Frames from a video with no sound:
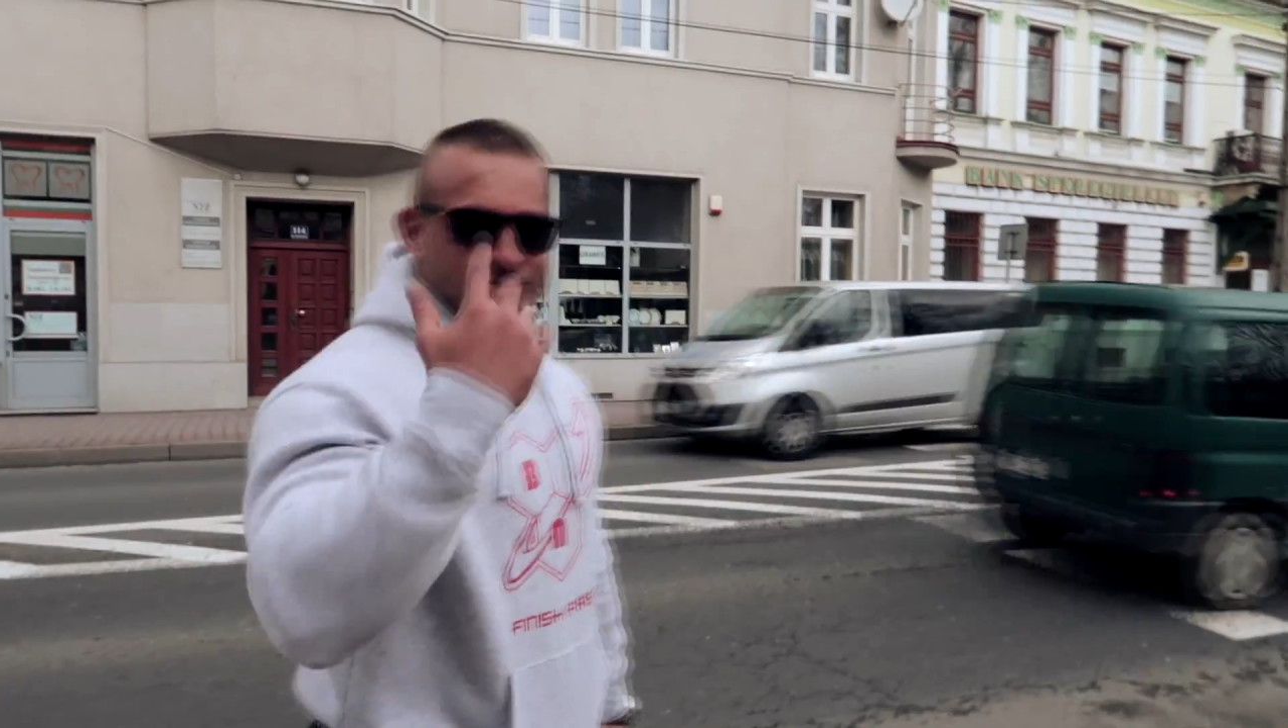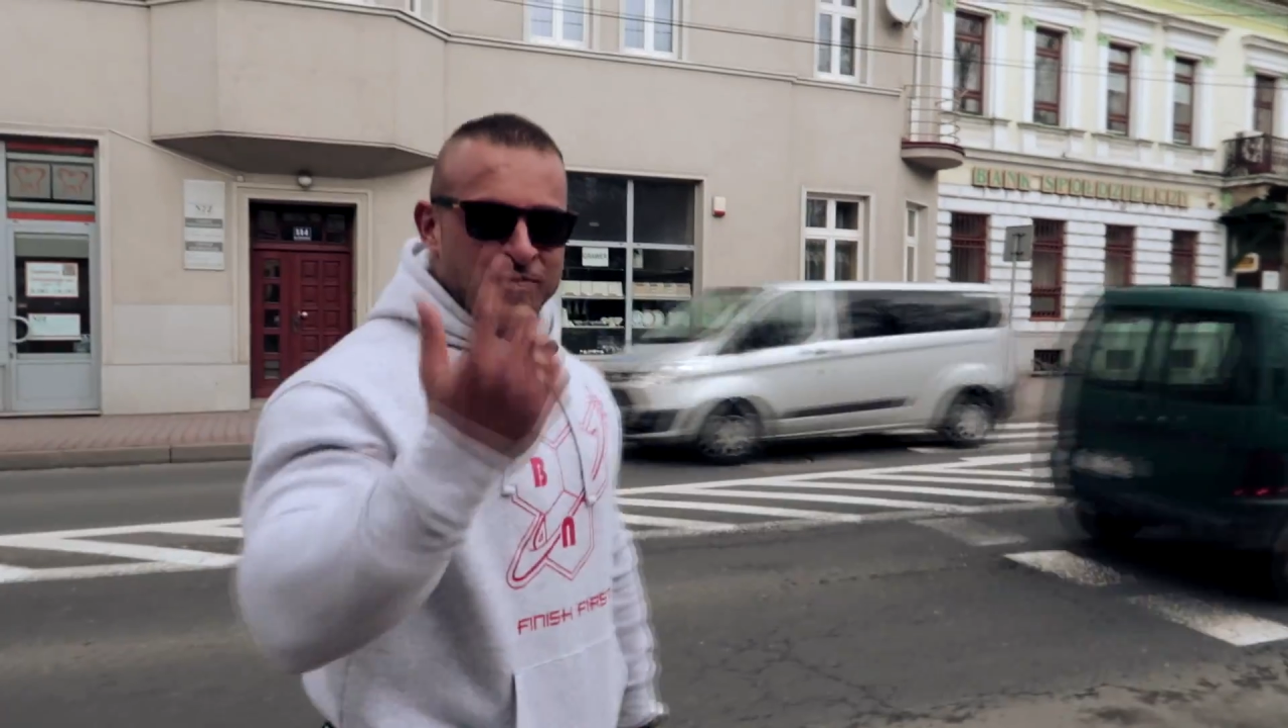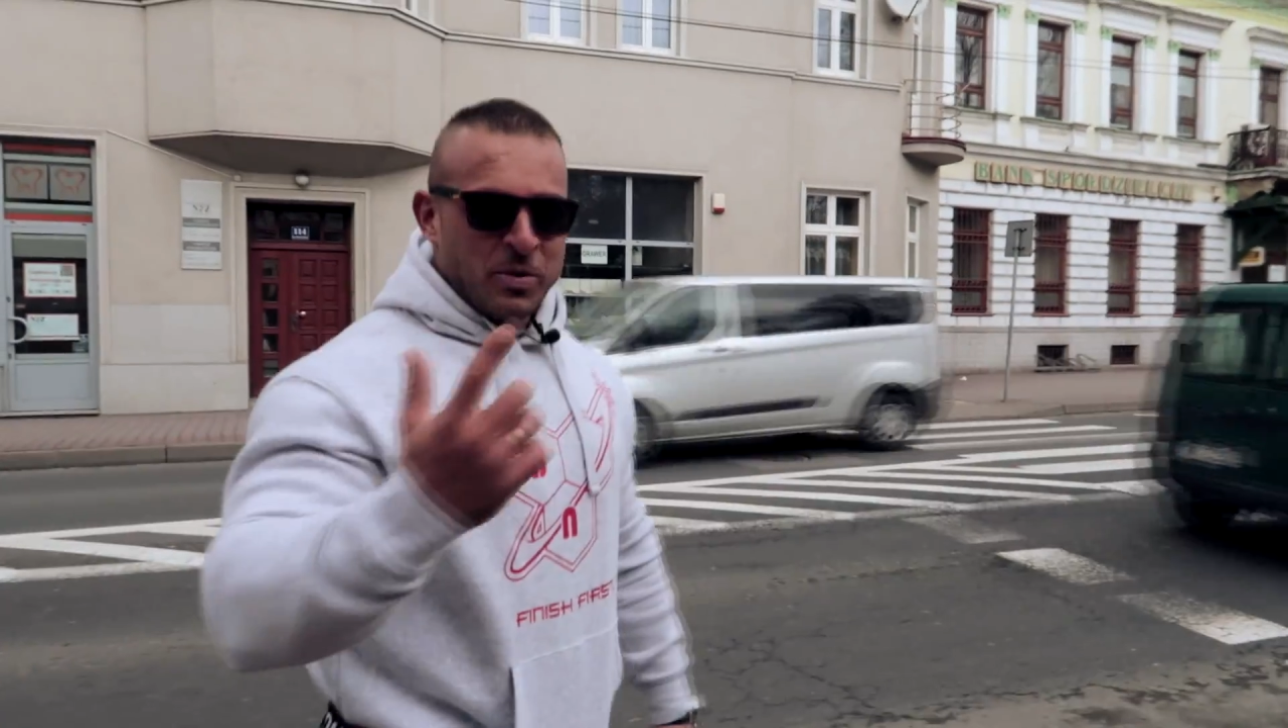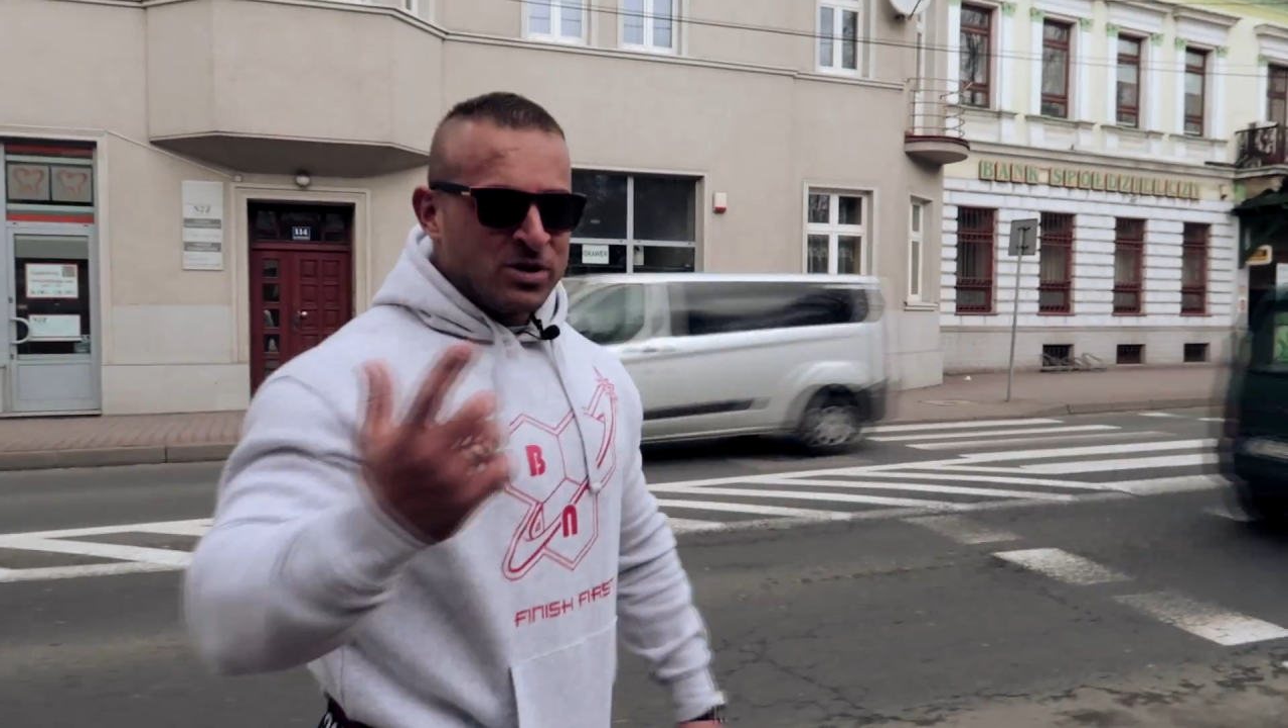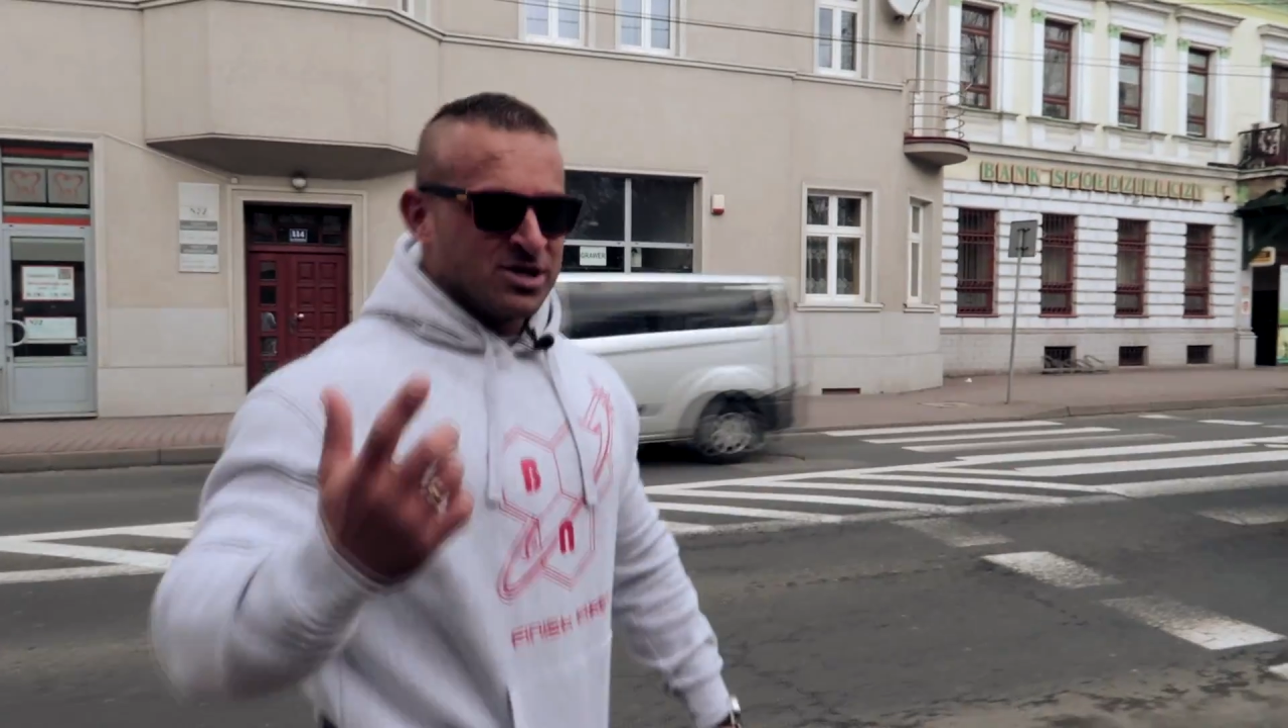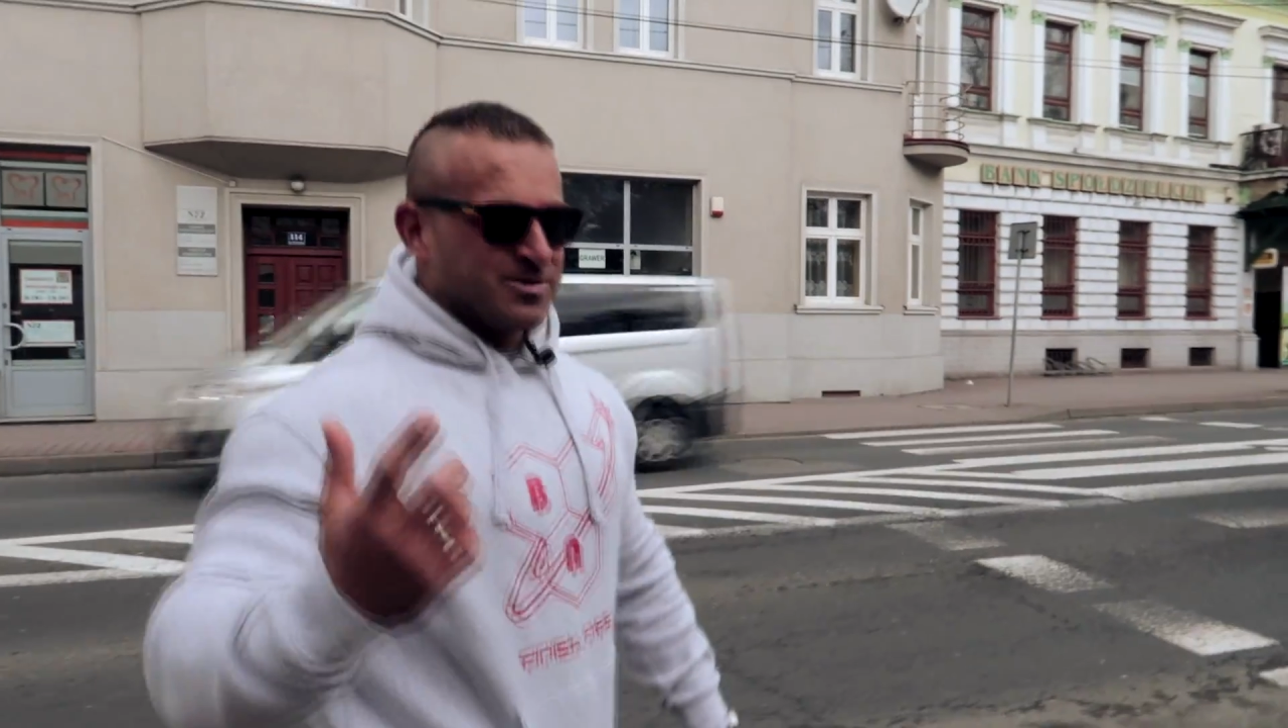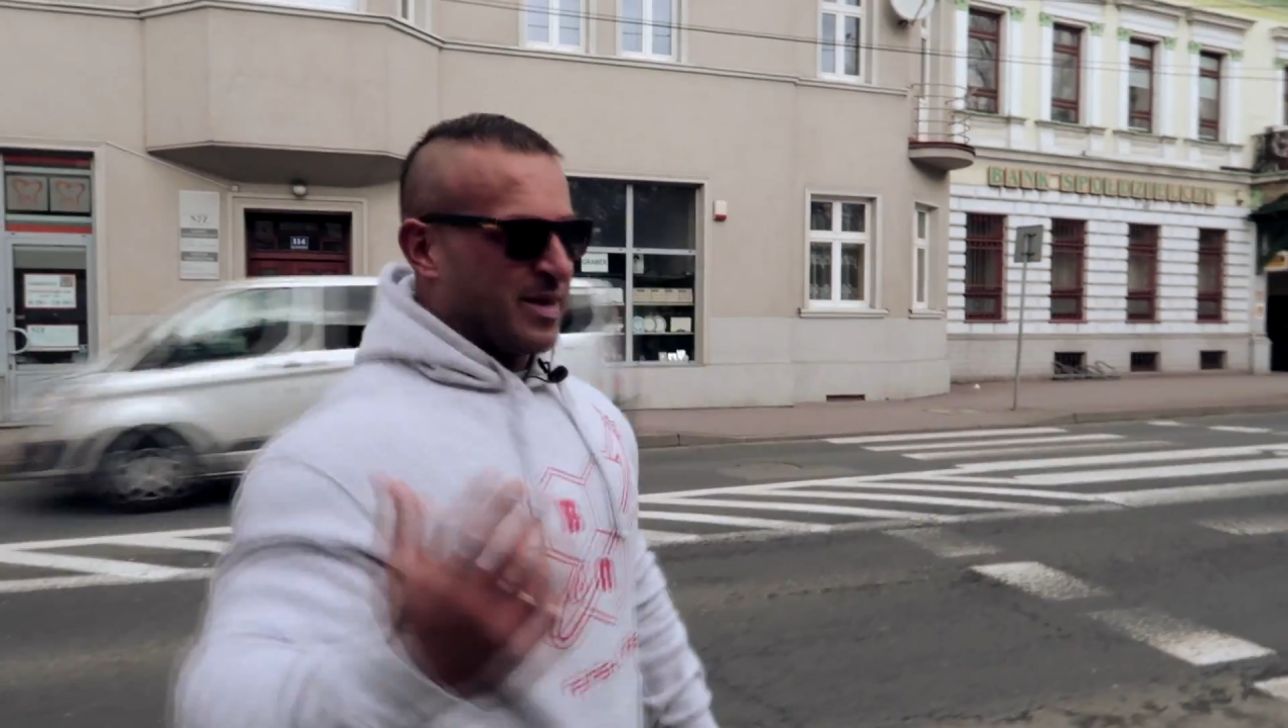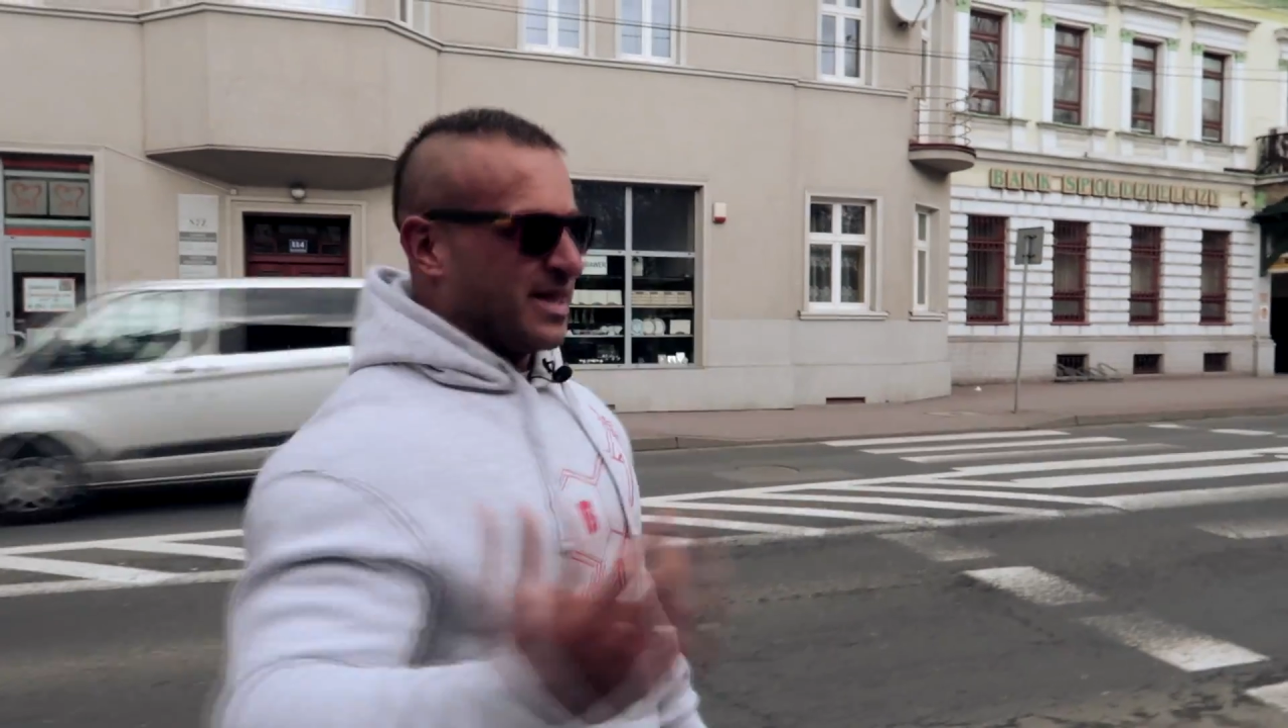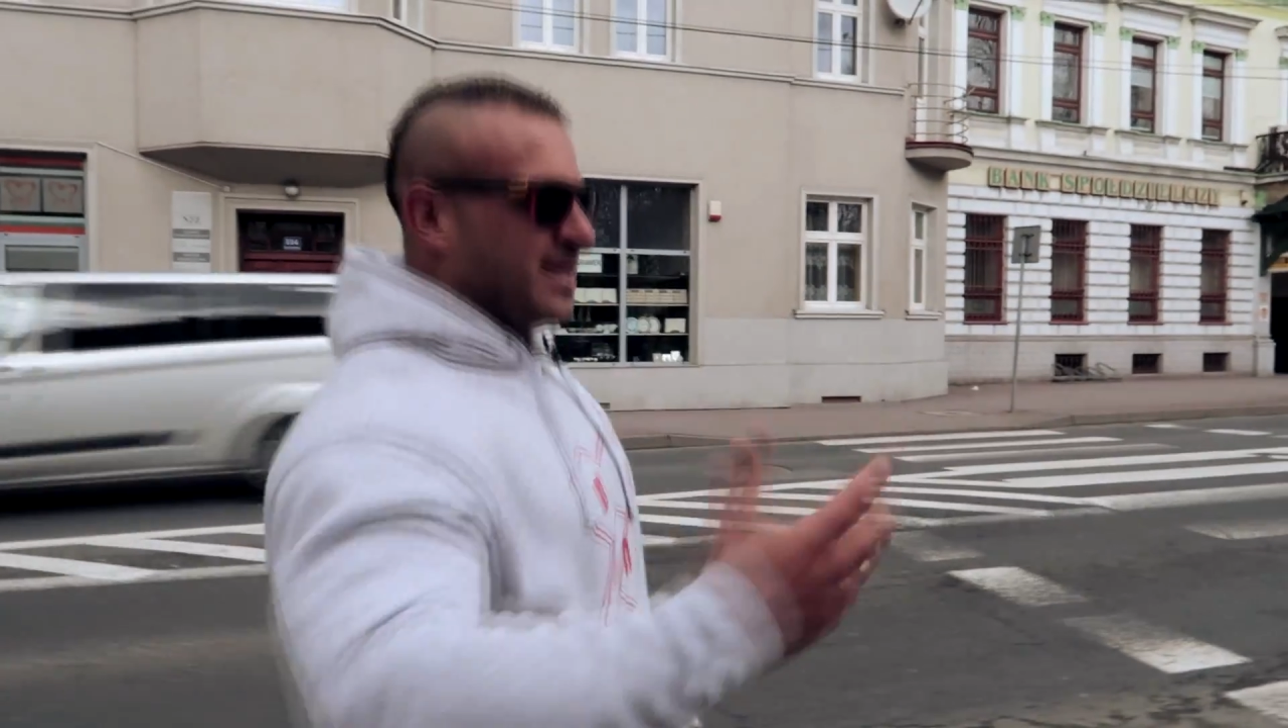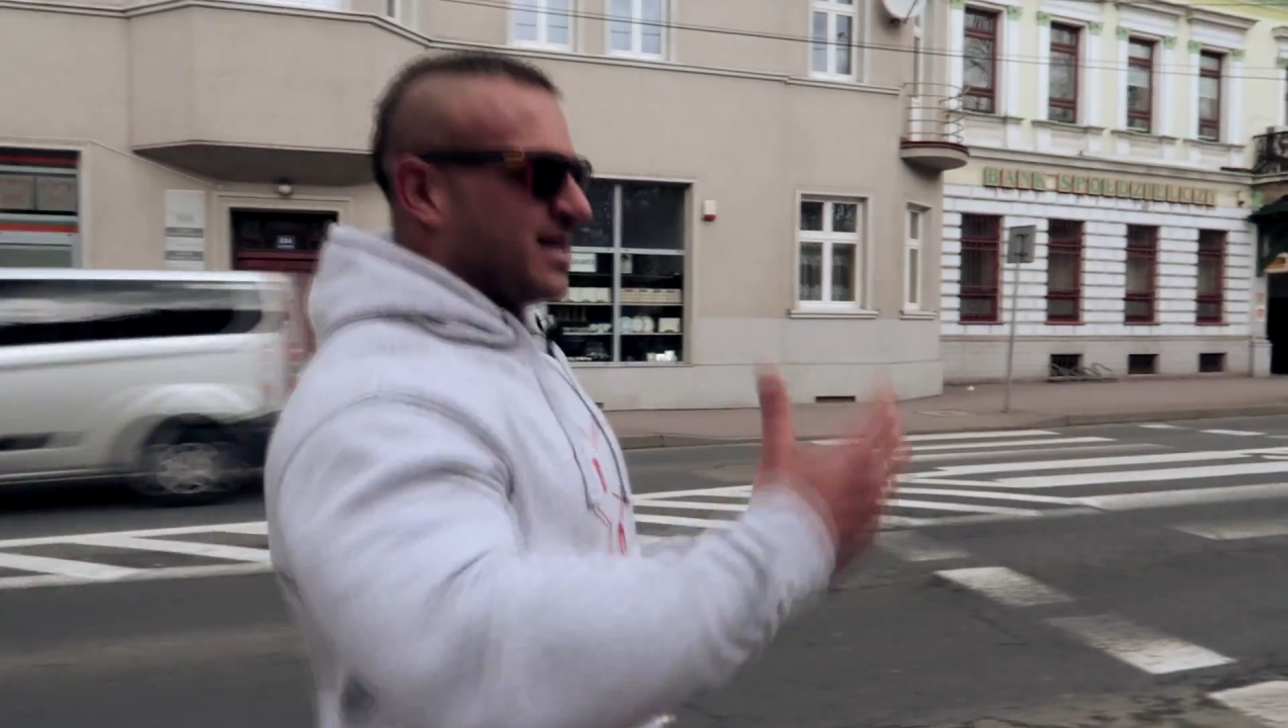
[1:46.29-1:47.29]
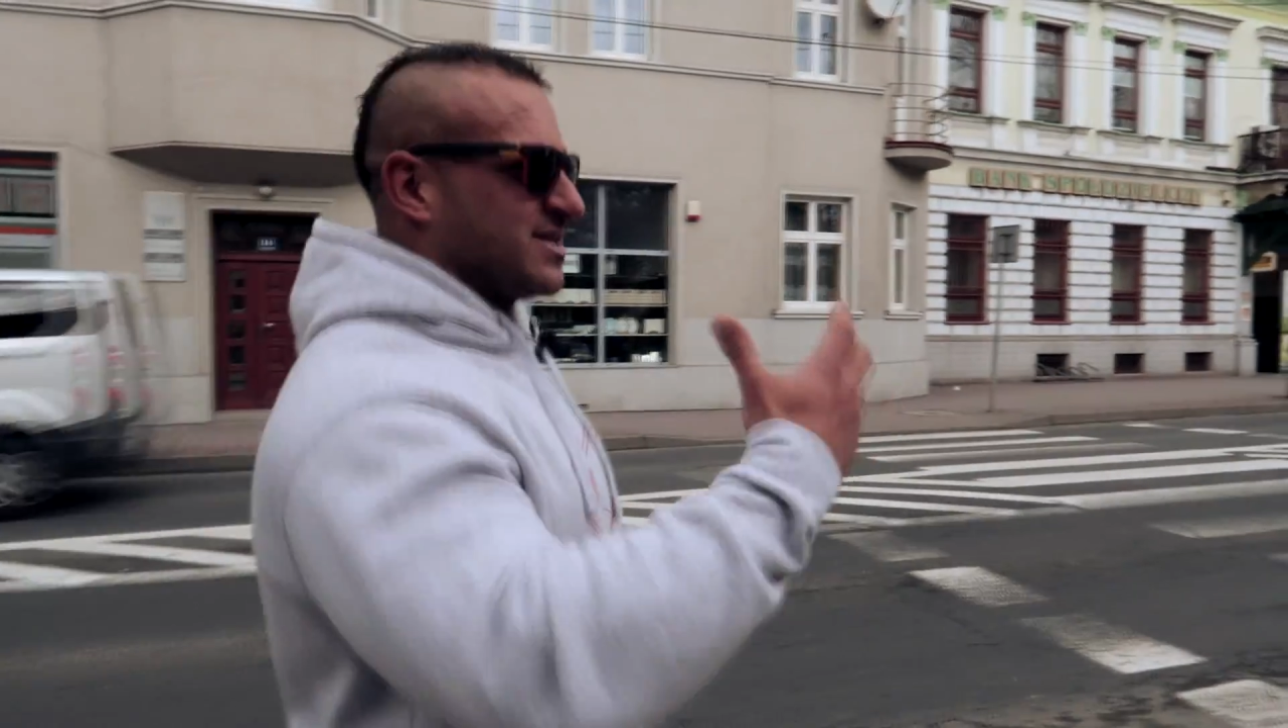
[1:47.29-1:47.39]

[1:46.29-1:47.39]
wypuścić banana